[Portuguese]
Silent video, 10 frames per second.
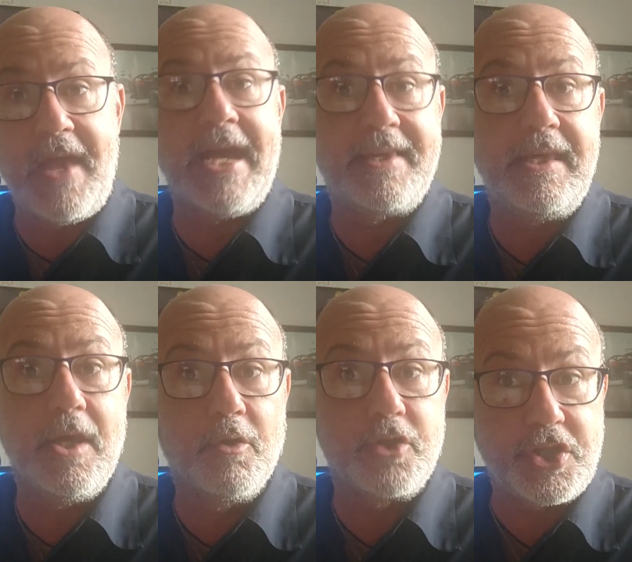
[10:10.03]
vem
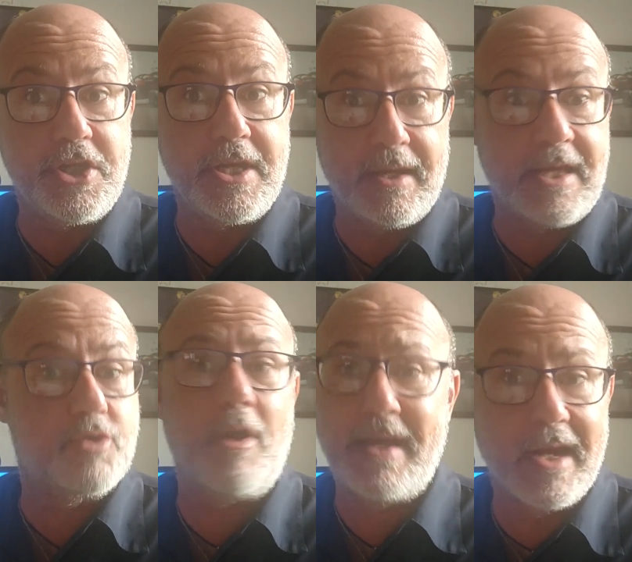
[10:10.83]
aqui elogia, na
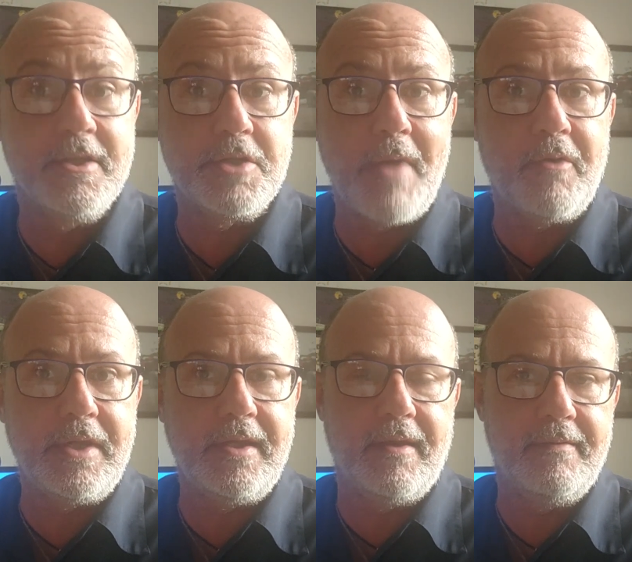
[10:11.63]
sua grande
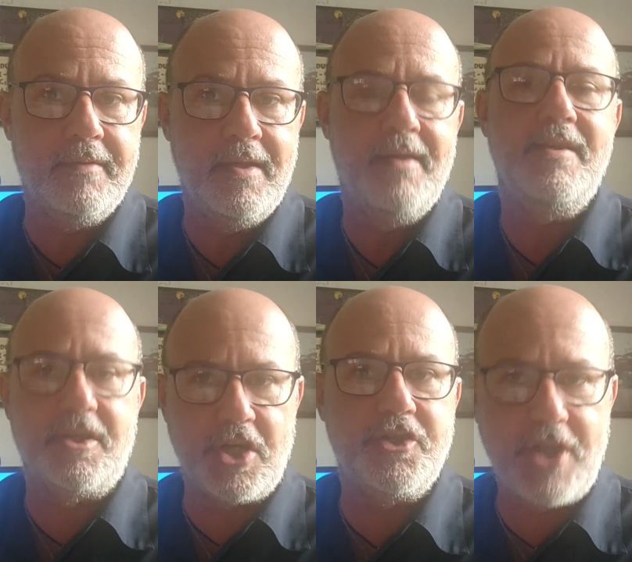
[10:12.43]
maioria,
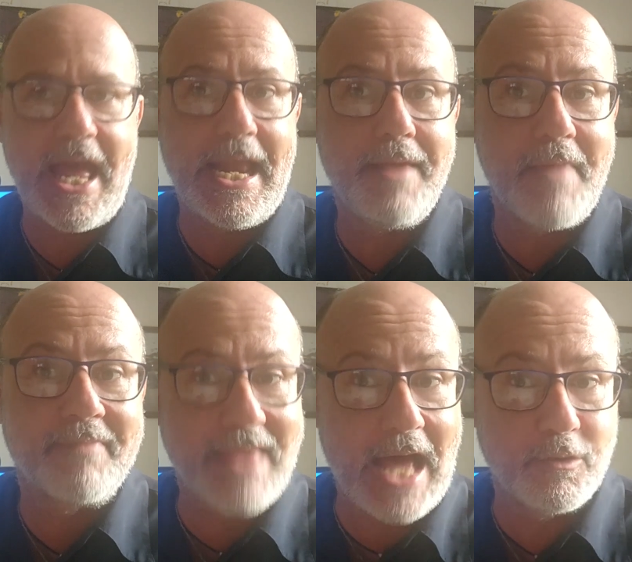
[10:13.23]
e a gente é
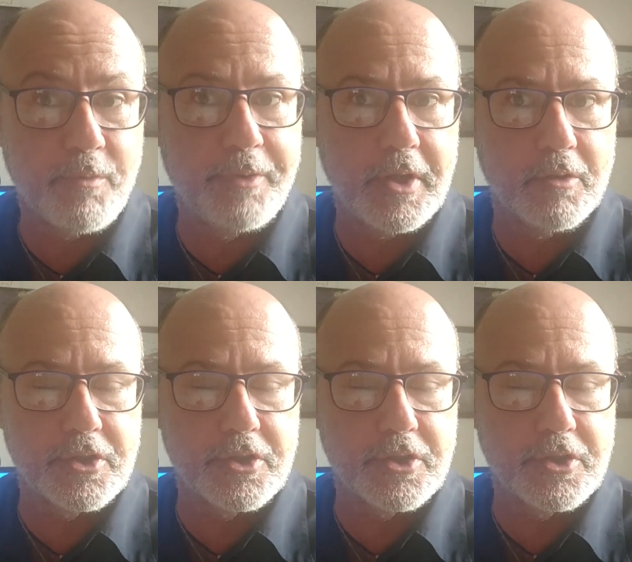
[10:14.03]
alimentado por